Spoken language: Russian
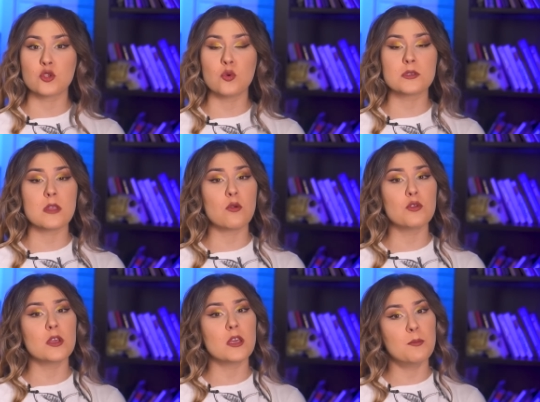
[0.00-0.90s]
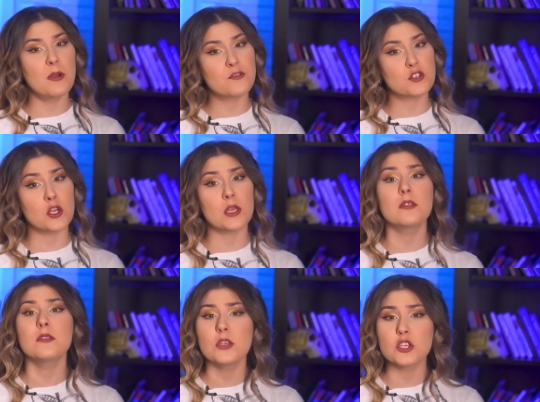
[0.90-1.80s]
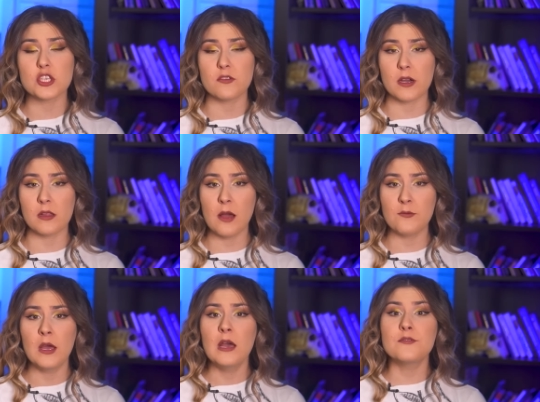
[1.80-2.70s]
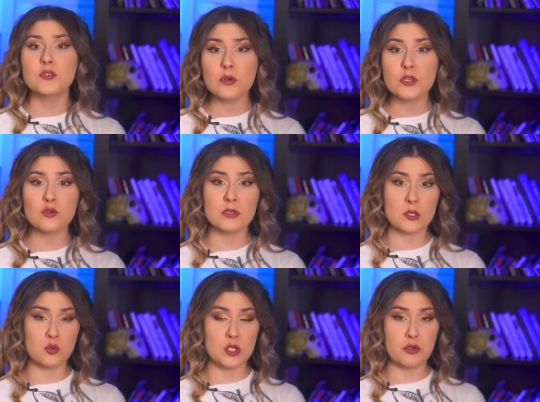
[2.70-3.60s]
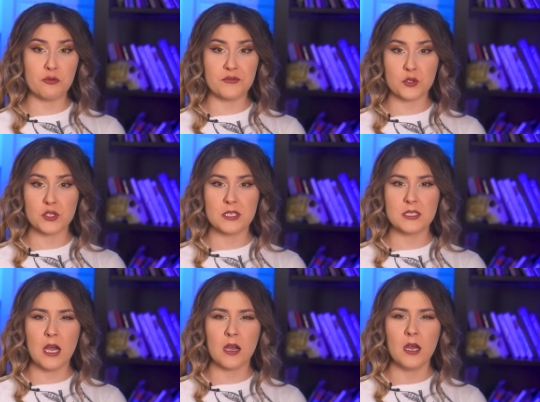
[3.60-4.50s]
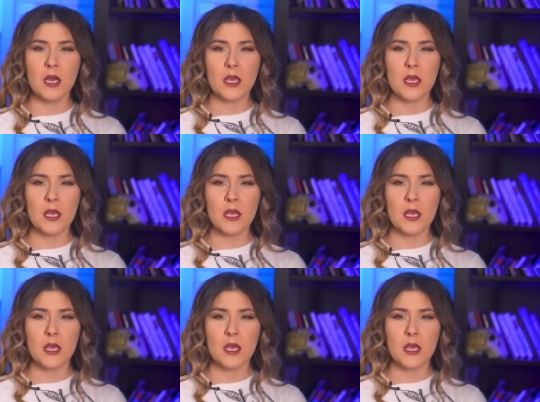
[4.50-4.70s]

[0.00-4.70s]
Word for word: что сторонники бывших и нынешнего глав все еще дискутируют в соцсетях